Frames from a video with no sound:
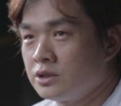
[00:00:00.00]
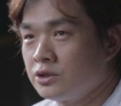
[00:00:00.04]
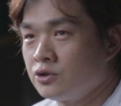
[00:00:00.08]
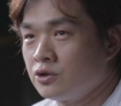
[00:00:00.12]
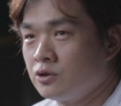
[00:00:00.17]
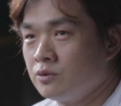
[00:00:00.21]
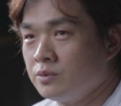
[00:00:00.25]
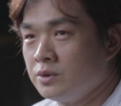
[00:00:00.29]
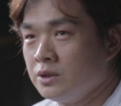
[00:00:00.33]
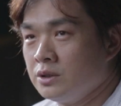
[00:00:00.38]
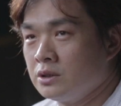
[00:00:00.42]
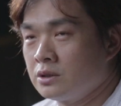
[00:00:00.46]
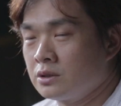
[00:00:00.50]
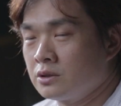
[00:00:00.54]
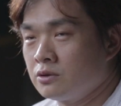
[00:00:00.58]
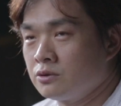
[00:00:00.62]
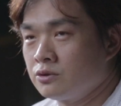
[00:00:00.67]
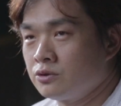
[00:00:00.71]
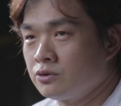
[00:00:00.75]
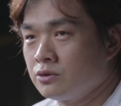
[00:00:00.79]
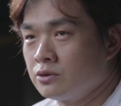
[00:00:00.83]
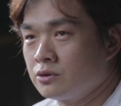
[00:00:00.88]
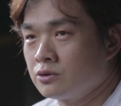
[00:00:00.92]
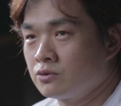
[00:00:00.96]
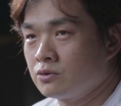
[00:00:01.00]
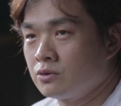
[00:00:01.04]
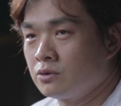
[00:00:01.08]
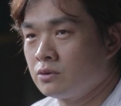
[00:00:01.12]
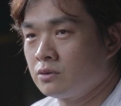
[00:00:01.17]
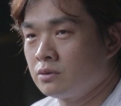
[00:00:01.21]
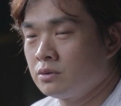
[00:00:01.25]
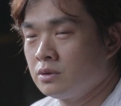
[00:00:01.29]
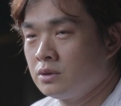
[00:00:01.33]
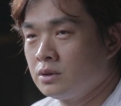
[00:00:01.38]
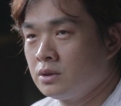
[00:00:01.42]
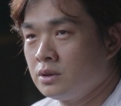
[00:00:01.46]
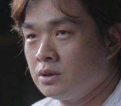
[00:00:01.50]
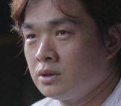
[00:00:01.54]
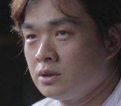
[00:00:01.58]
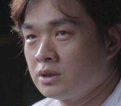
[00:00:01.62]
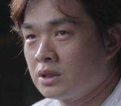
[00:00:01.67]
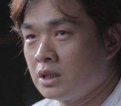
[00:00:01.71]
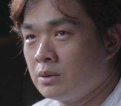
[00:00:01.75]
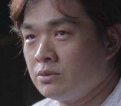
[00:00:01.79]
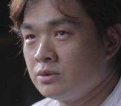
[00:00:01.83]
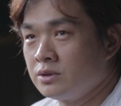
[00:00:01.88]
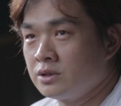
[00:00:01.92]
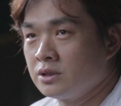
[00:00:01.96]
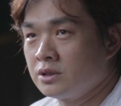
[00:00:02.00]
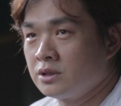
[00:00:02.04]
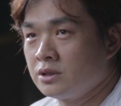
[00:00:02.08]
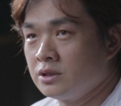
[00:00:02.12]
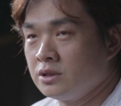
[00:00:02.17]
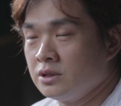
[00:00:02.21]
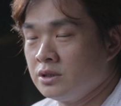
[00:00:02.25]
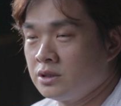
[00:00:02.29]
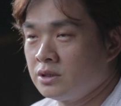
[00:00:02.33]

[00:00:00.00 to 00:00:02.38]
球迷能够觉得说他们支持你